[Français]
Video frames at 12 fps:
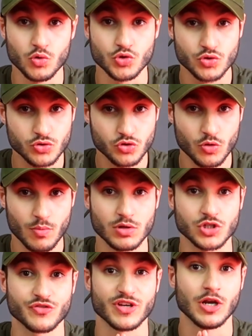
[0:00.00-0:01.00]
où
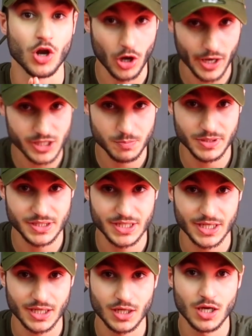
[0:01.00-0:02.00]
justement, je vais leur
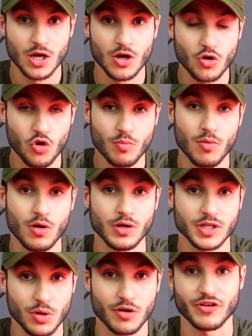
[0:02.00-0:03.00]
expliquer comment
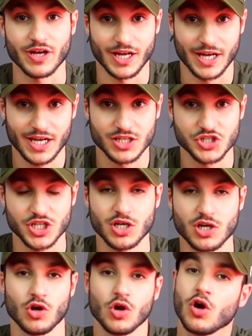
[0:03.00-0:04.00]
ils doivent
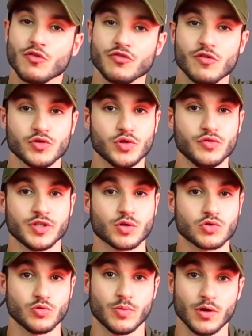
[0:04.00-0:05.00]
réagir quand leur enfant veut devenir
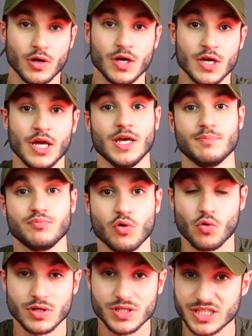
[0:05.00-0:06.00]
youtubeur et
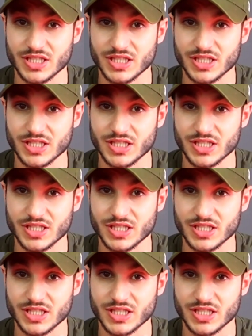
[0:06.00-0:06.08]
pourquoi